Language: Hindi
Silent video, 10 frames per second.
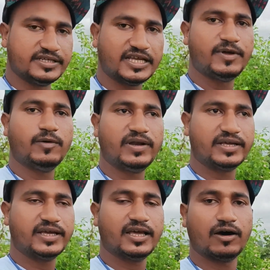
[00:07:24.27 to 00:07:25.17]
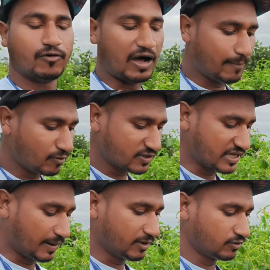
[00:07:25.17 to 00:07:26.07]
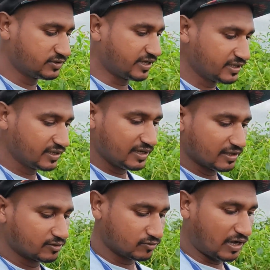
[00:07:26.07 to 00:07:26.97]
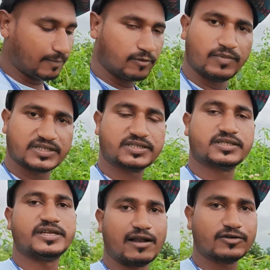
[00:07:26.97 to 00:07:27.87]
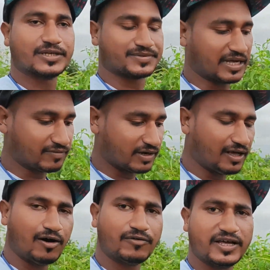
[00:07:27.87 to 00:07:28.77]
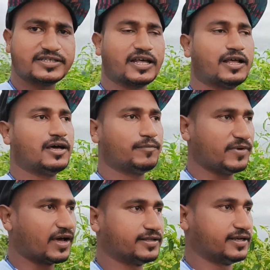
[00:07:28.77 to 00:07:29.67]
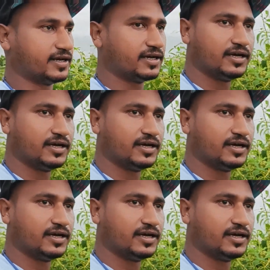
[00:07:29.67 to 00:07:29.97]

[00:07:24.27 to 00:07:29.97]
जैसे ही वीडियो बनेगी वो आप लोग के सामने हो जाएगी तो आप लोग बस चैनल को सब्सक्राइब करना और ढेर सारा प्यार देना